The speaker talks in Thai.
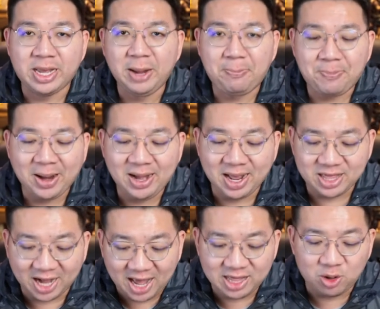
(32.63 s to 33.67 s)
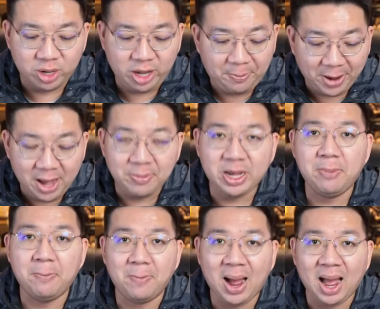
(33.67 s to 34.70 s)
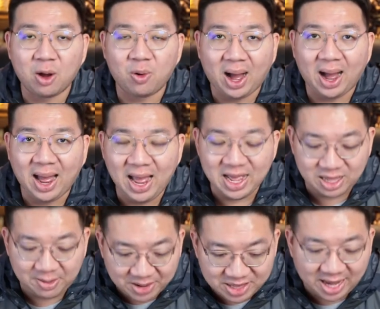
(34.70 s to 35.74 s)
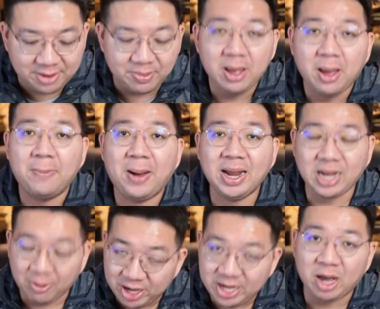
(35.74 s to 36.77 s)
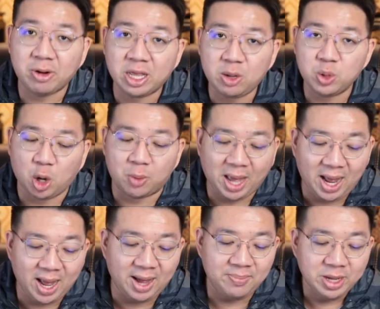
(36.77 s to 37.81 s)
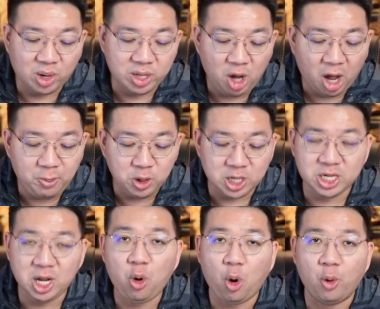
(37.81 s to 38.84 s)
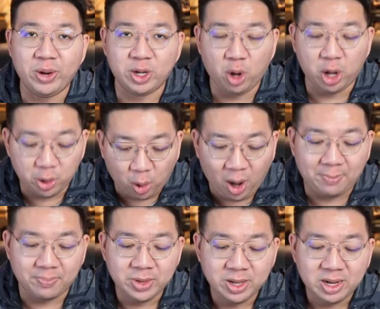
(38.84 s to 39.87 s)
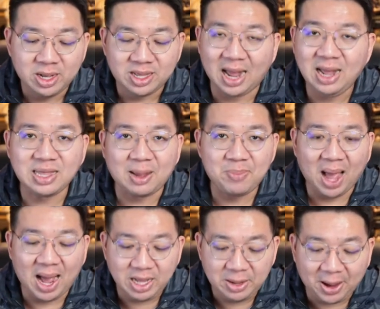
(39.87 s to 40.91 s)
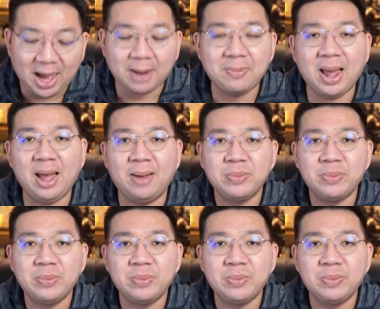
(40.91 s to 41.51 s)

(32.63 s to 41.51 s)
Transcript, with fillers: คิดเป็นอัตราส่วนที่เพิ่มขึ้นมากกว่า ห้าสิบเปอร์เซ็นต์ ภายในวันเดียวนะท่านผู้ชมนะฮะส่วนยอดผู้ติดเชื้อโควิดโดยรวมทั้งสัปดาห์ที่ผ่านมา